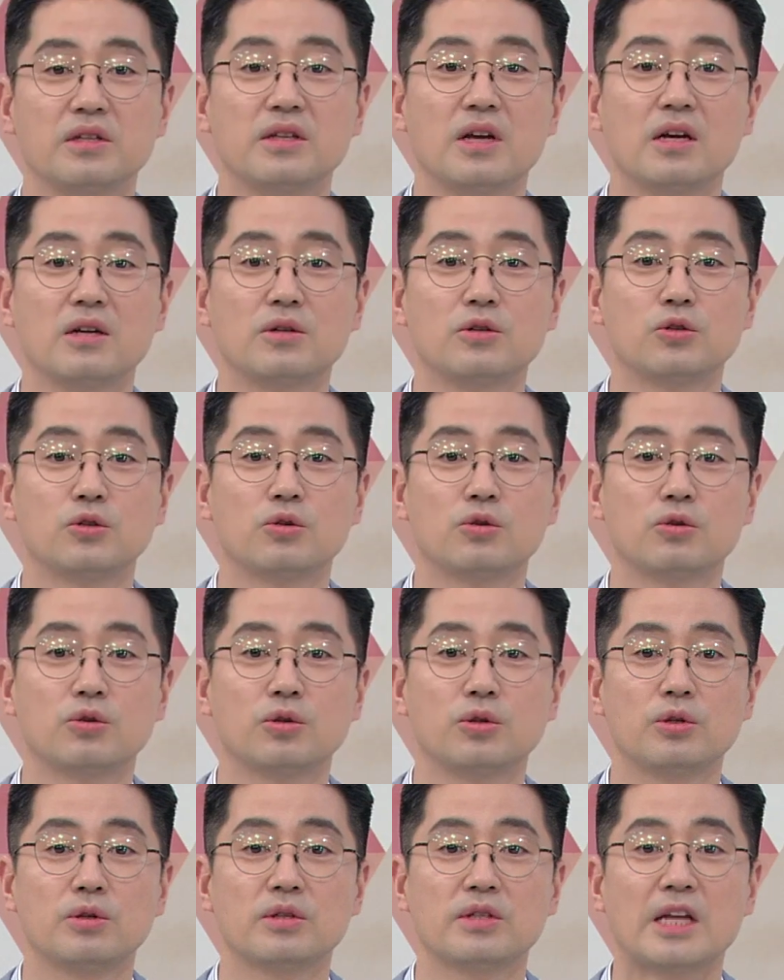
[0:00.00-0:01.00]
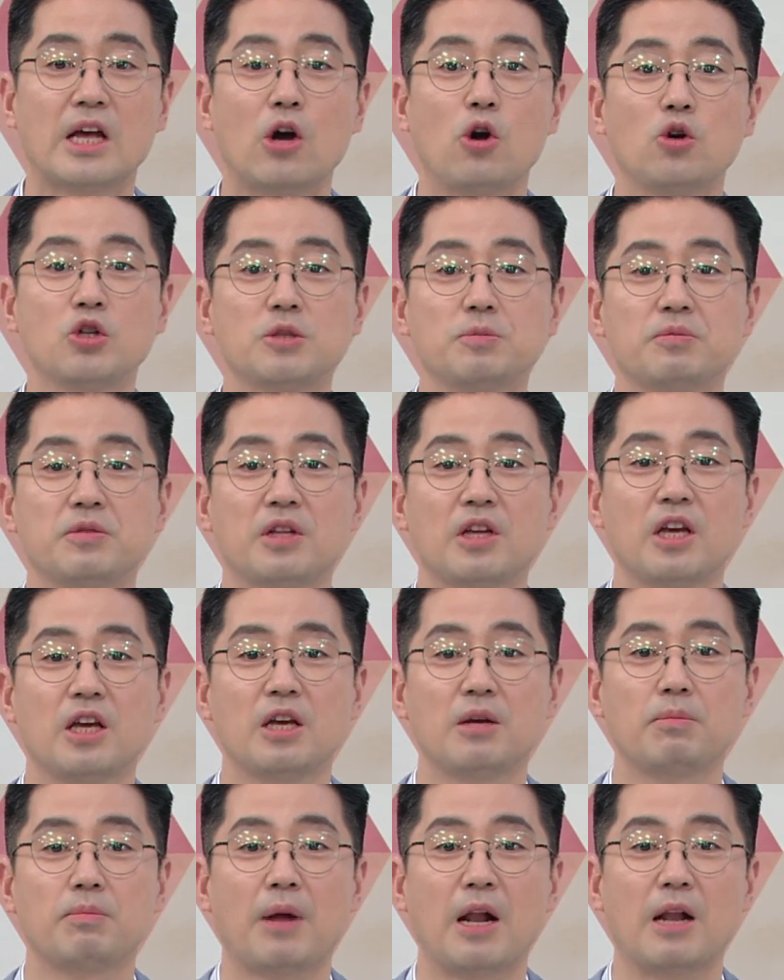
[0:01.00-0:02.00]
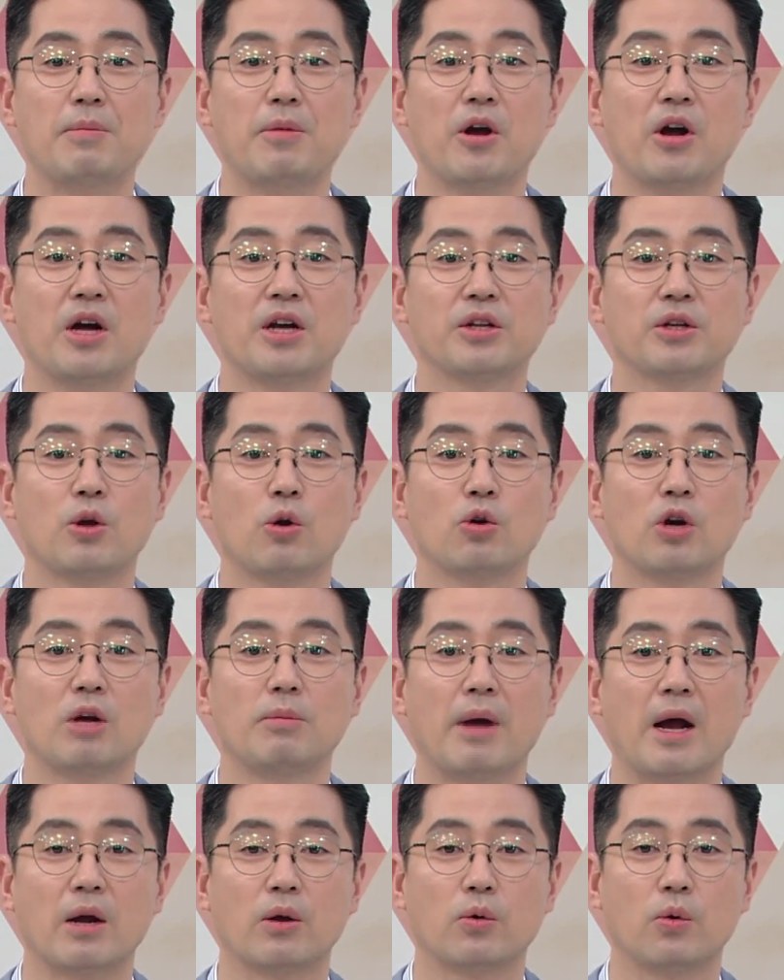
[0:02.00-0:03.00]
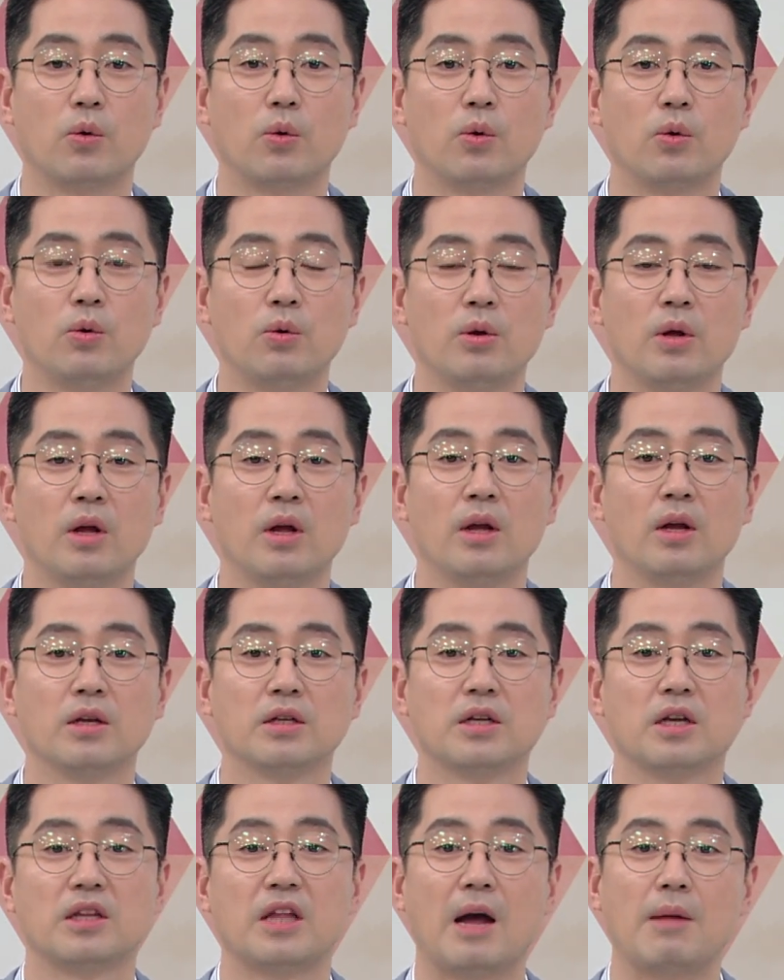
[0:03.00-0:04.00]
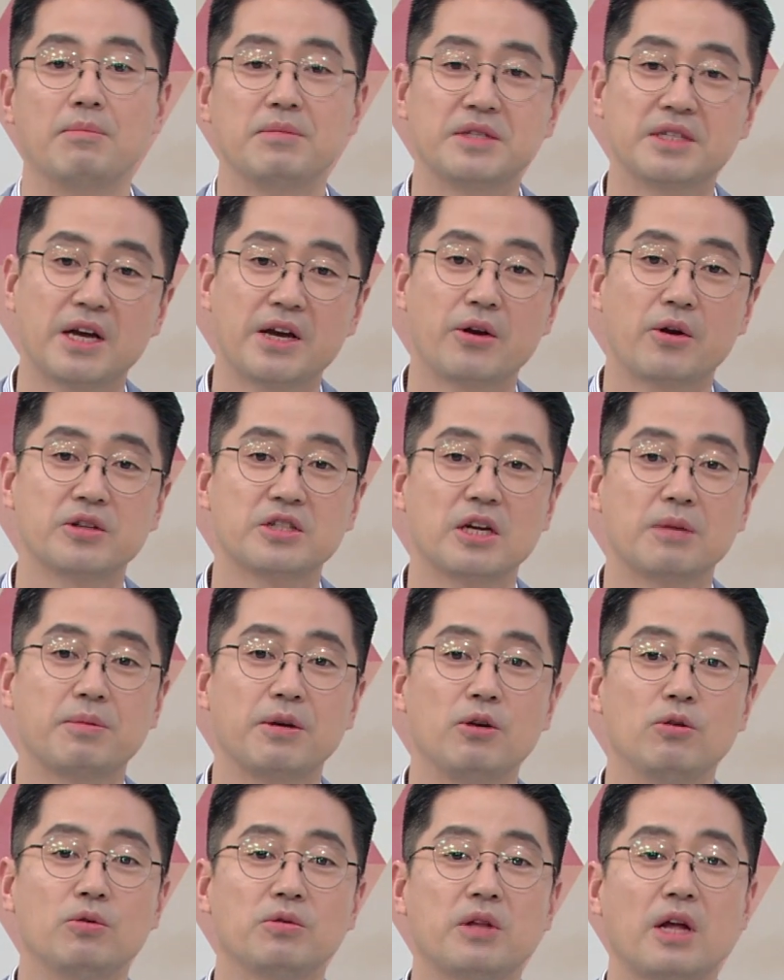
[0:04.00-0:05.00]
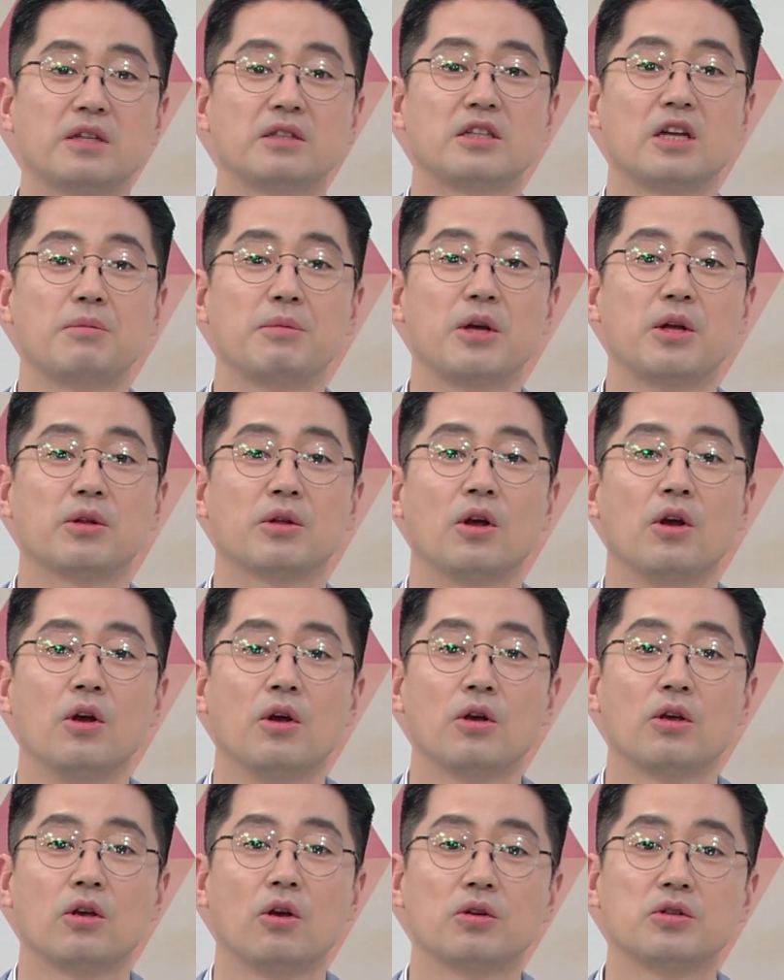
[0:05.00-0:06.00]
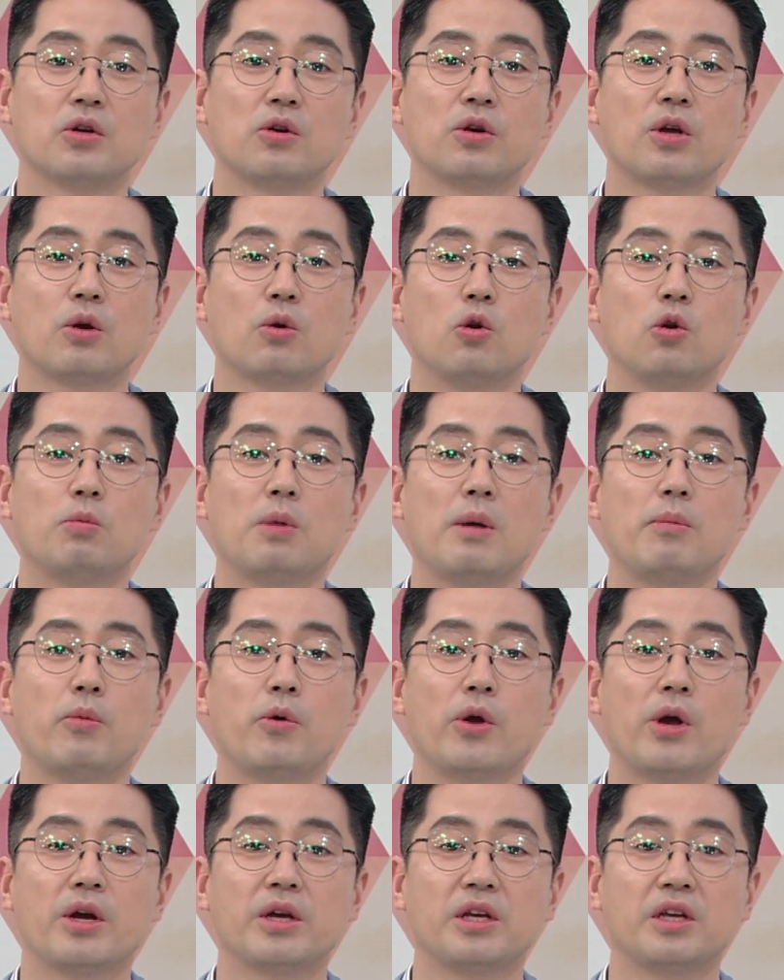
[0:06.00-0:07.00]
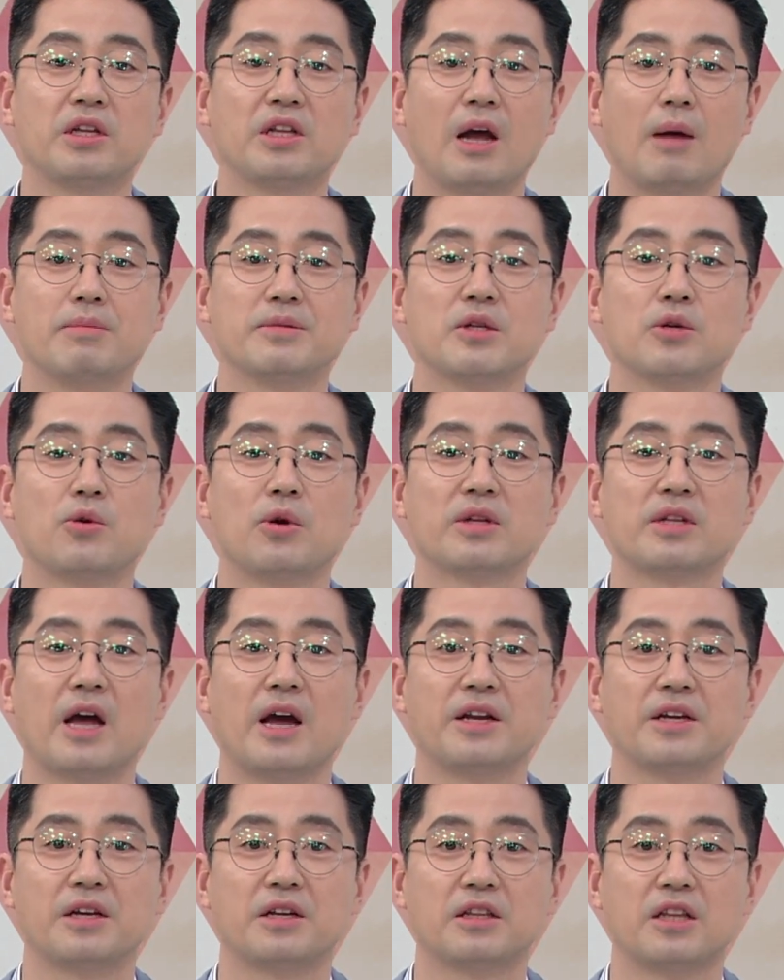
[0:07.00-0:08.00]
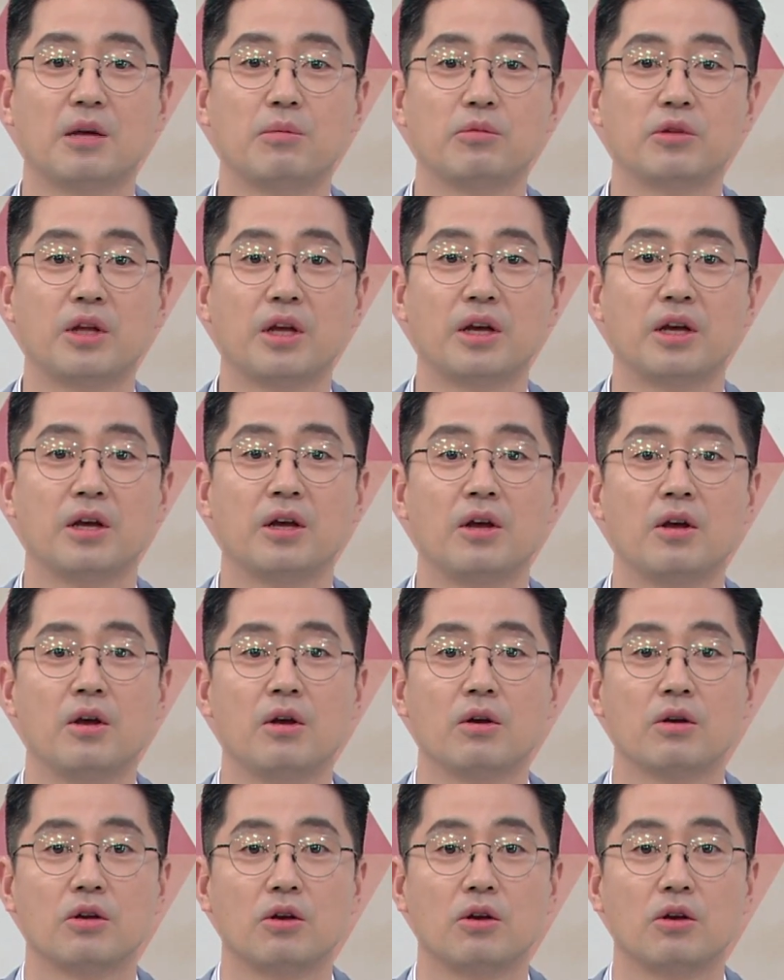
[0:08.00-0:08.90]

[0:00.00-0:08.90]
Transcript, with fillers: 이상근 증후군은 4 50대에 발병하는 경우가 많고 이제 남자 여자 비율로 따지자면 여성의 골반 모양이 남성과 다르기 때문에 네.